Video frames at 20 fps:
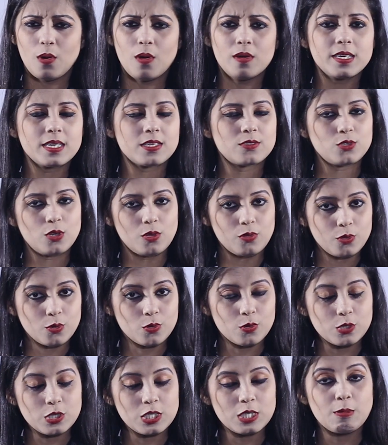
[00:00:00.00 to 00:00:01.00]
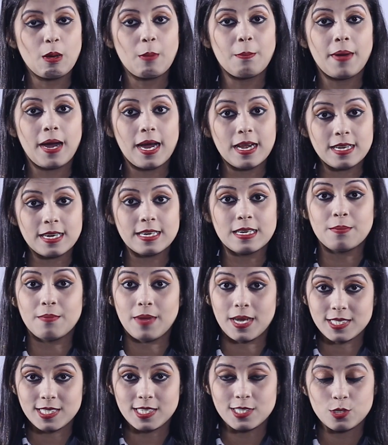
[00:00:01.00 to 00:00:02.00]
অনেক যত্ন করছি বা পার্লারে
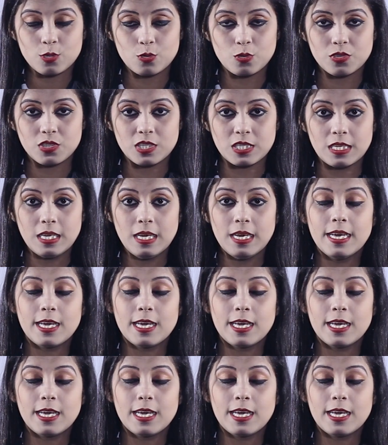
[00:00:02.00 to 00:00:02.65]
ম্যাসেজ করছি